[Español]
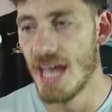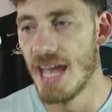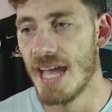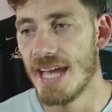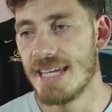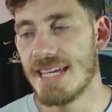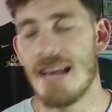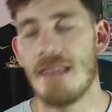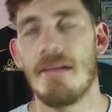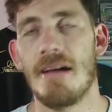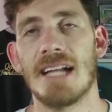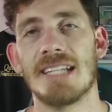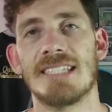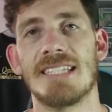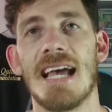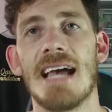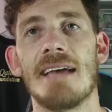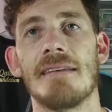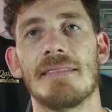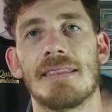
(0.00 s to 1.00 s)
Y el
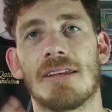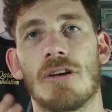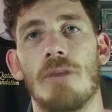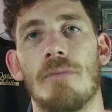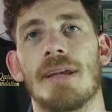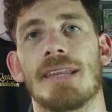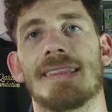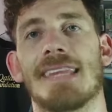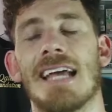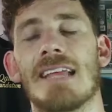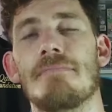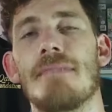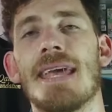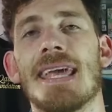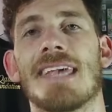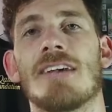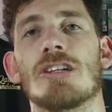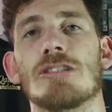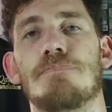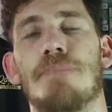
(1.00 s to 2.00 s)
Barça, comentadme
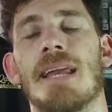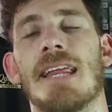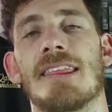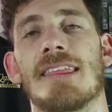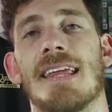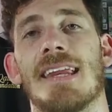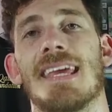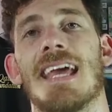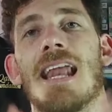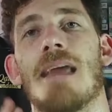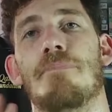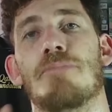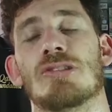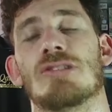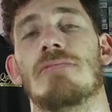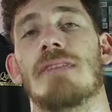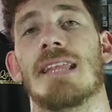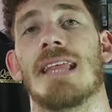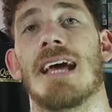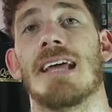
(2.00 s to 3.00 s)
qué os parecería la
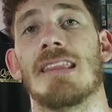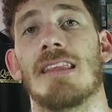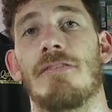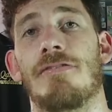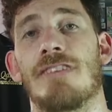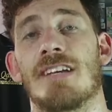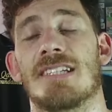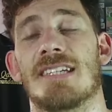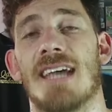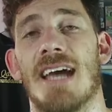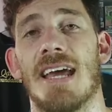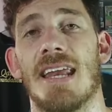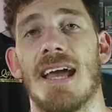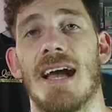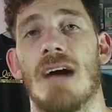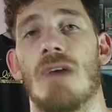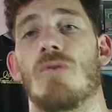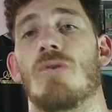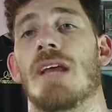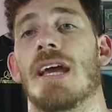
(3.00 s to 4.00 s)
posibilidad de fichar a
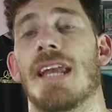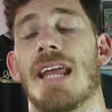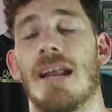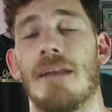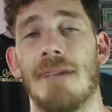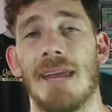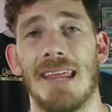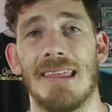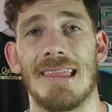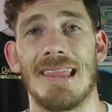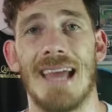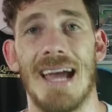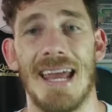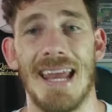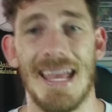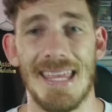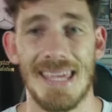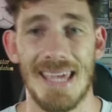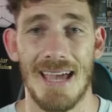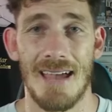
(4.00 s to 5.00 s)
Julián Álvarez, la
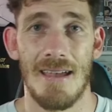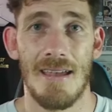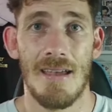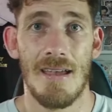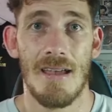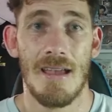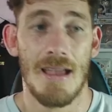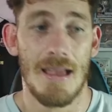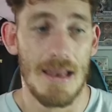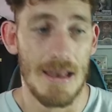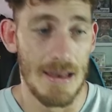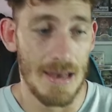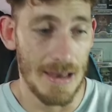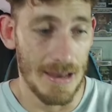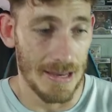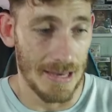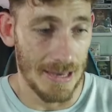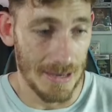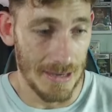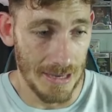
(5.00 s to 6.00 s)
araña
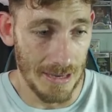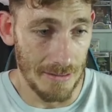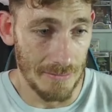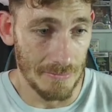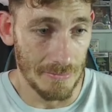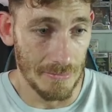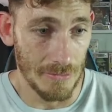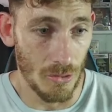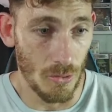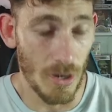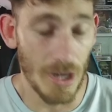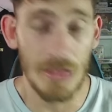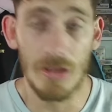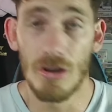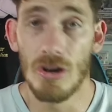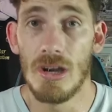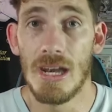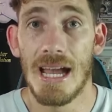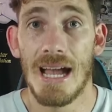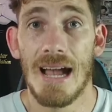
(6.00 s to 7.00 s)

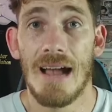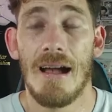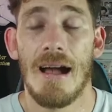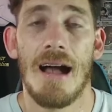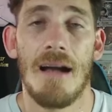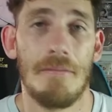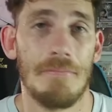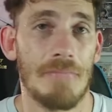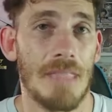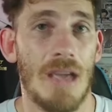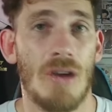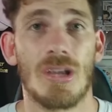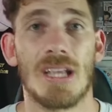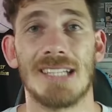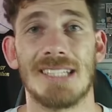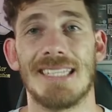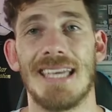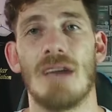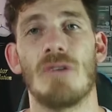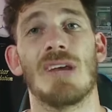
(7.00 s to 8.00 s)
Guardiola, aunque
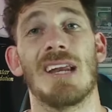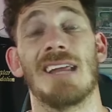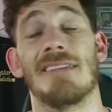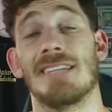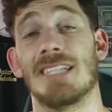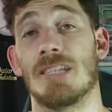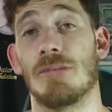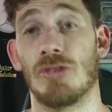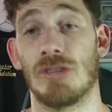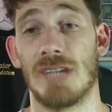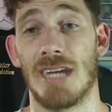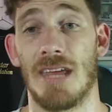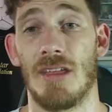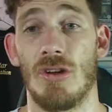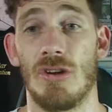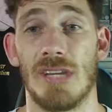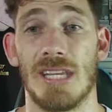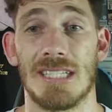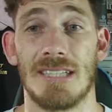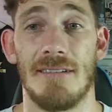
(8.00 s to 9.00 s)
sea un grandísimo entrenador,
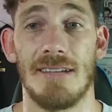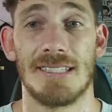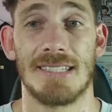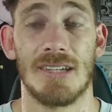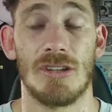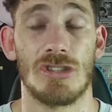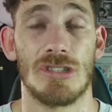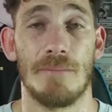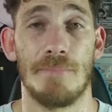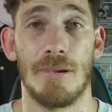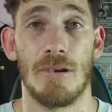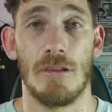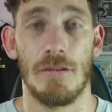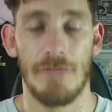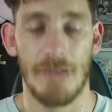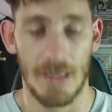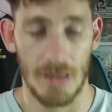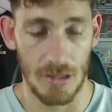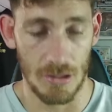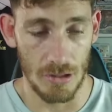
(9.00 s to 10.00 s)
ya sabéis que yo siempre lo
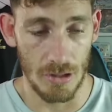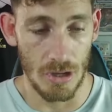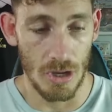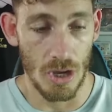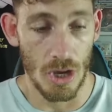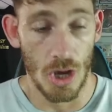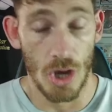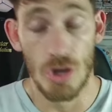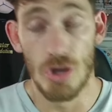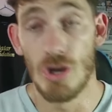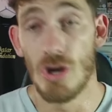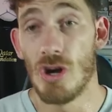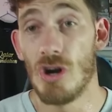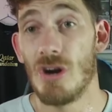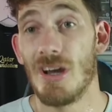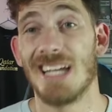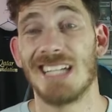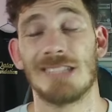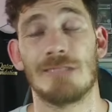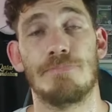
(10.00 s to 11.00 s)
defiendo, no
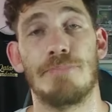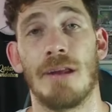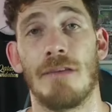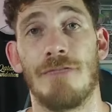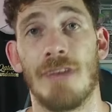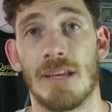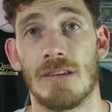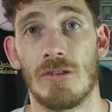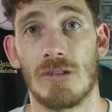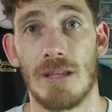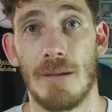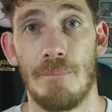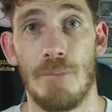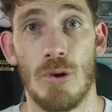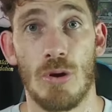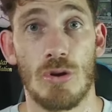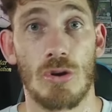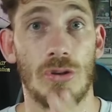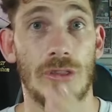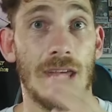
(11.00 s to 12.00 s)
es perfecto
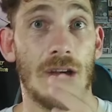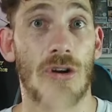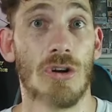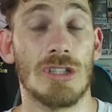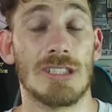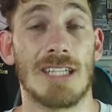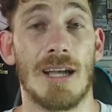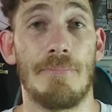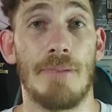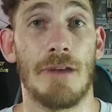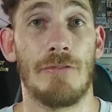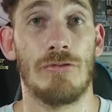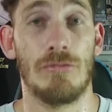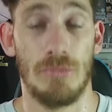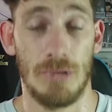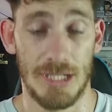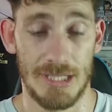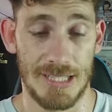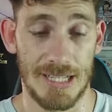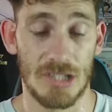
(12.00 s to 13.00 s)
tampoco, dejó escapar
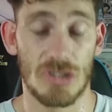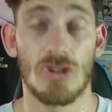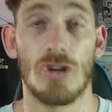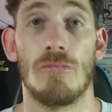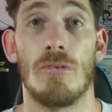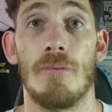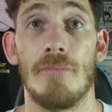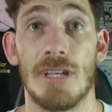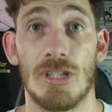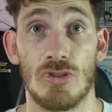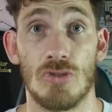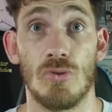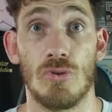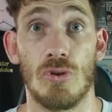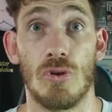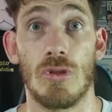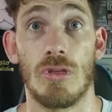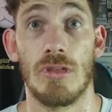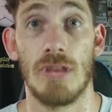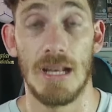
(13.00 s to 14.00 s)
futbolistas como Mesut
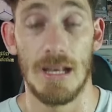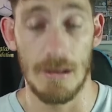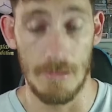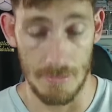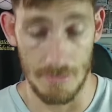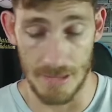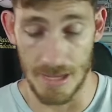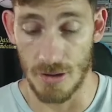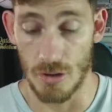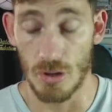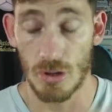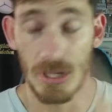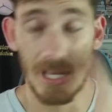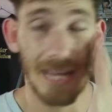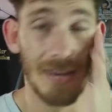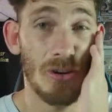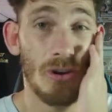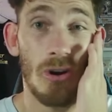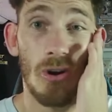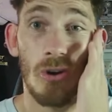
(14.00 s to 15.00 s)
Özil, dijo que
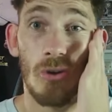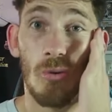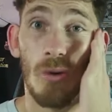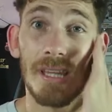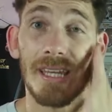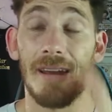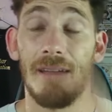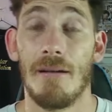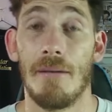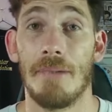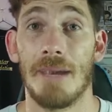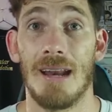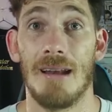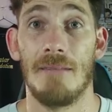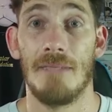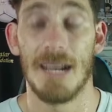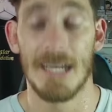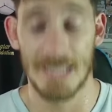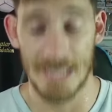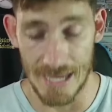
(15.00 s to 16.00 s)
no cuadraba para el
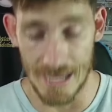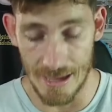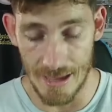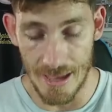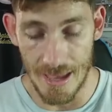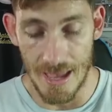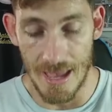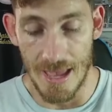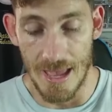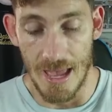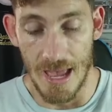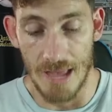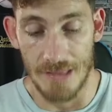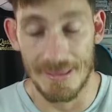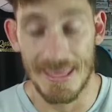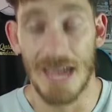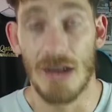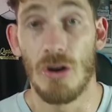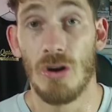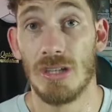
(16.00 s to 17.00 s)
Barça,
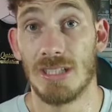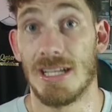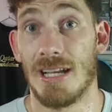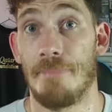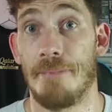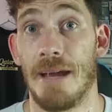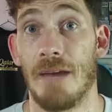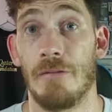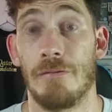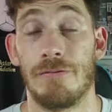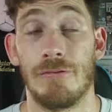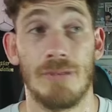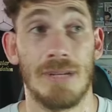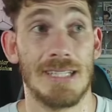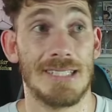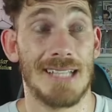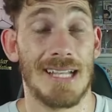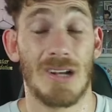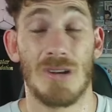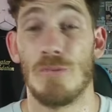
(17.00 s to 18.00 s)
dejó escapar un
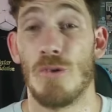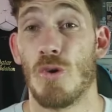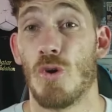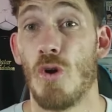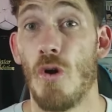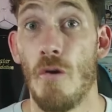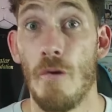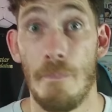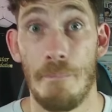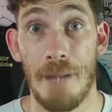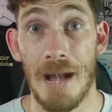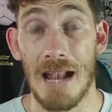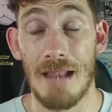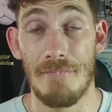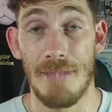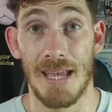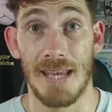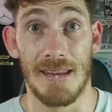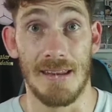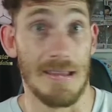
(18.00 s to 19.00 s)
futbolista como Cole
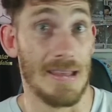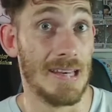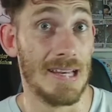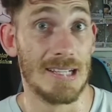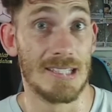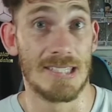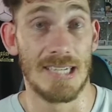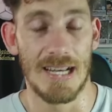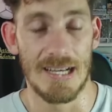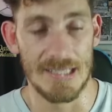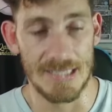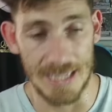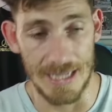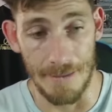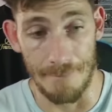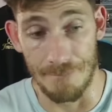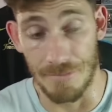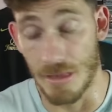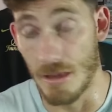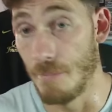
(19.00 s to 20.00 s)
Palmer en el Chelsea
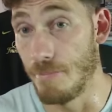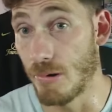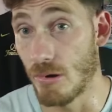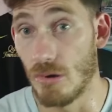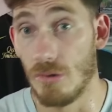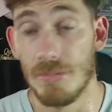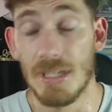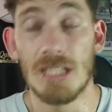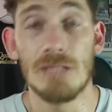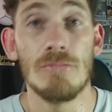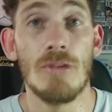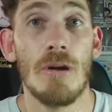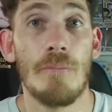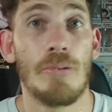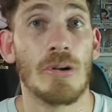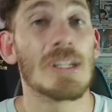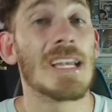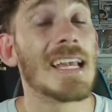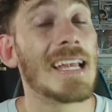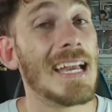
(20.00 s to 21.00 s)
por lo mismo,
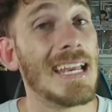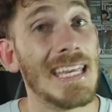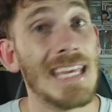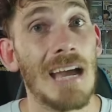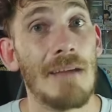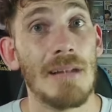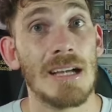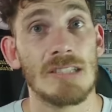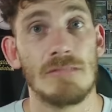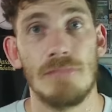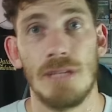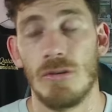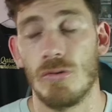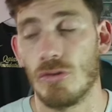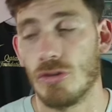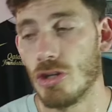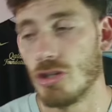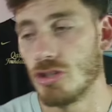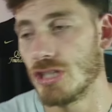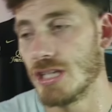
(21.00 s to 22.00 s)
porque quería más
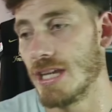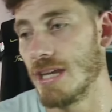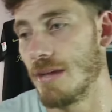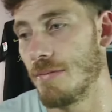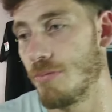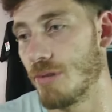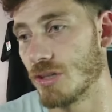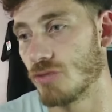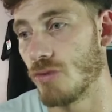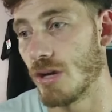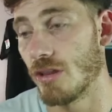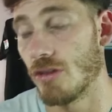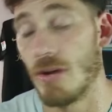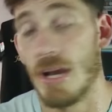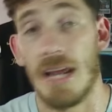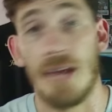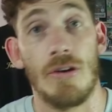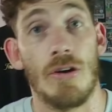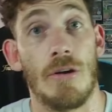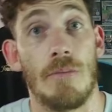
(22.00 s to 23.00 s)
minutos y pues Guardiola
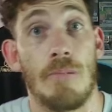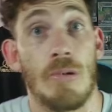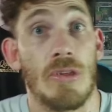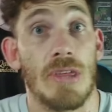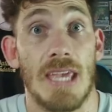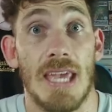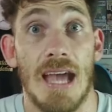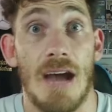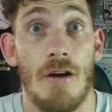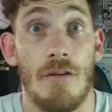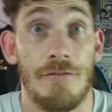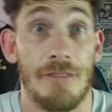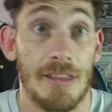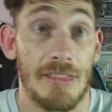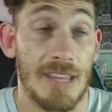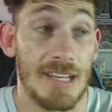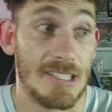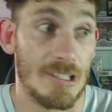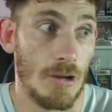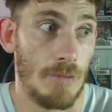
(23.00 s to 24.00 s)
no podía
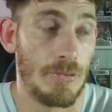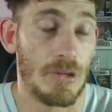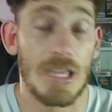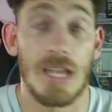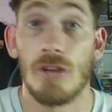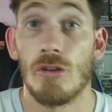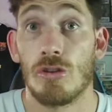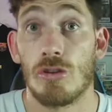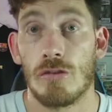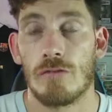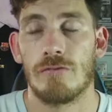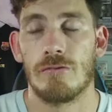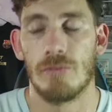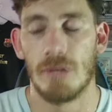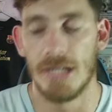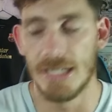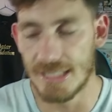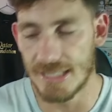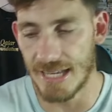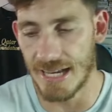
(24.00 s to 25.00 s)
ofrecérselo porque hay otros
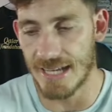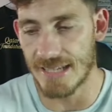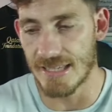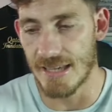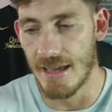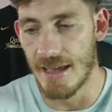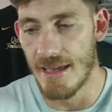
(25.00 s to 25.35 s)
futbolistas.